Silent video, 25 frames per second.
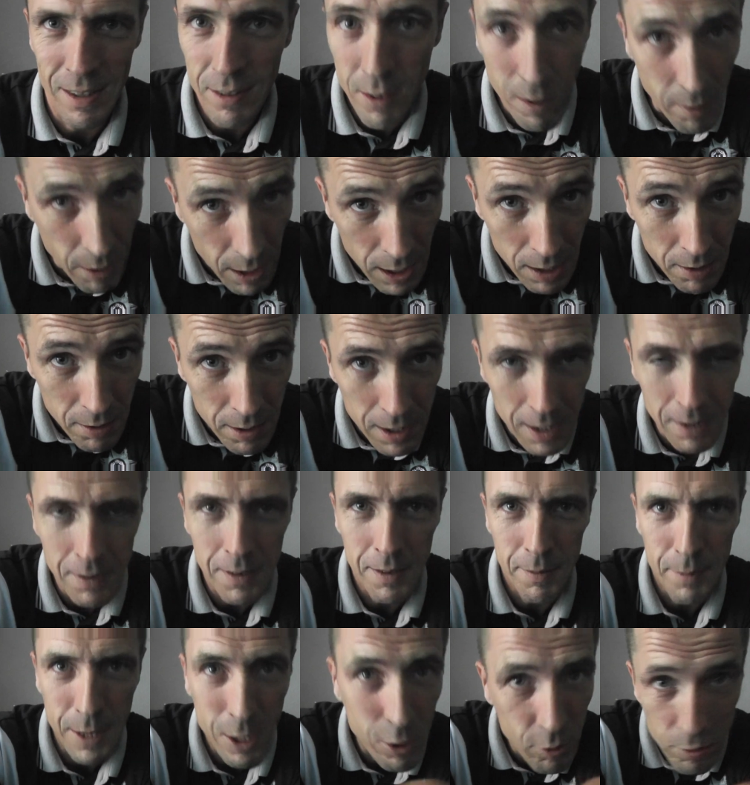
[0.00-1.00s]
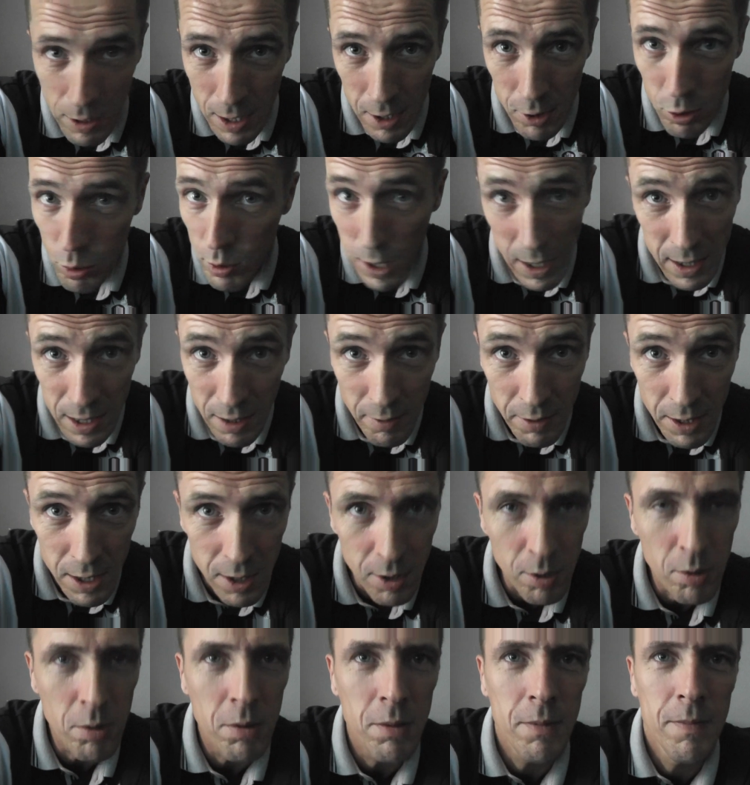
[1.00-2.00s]
C'est vrai, quoi. Bah, tu vois, tu l'as ta
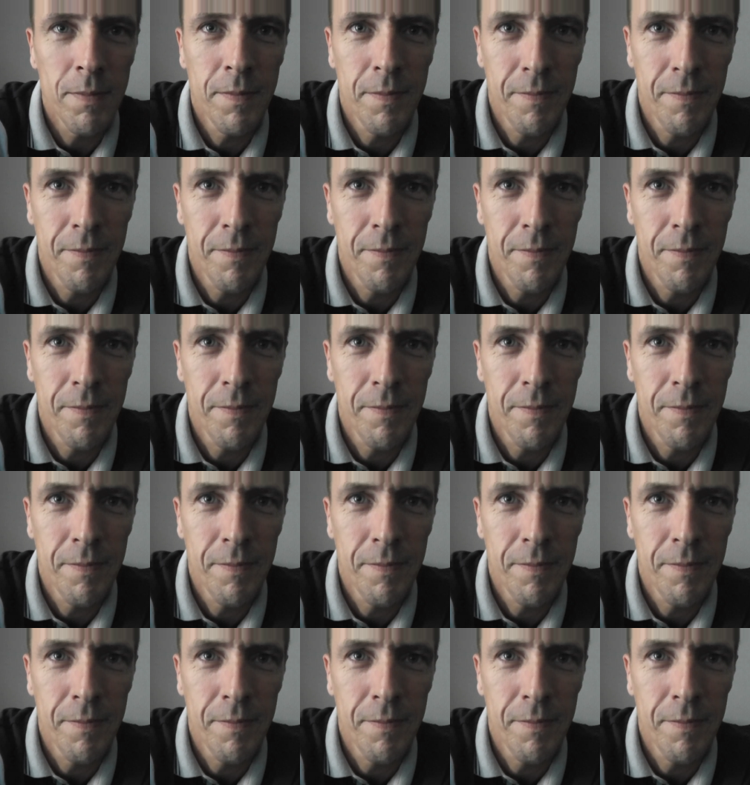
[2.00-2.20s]
vidéo.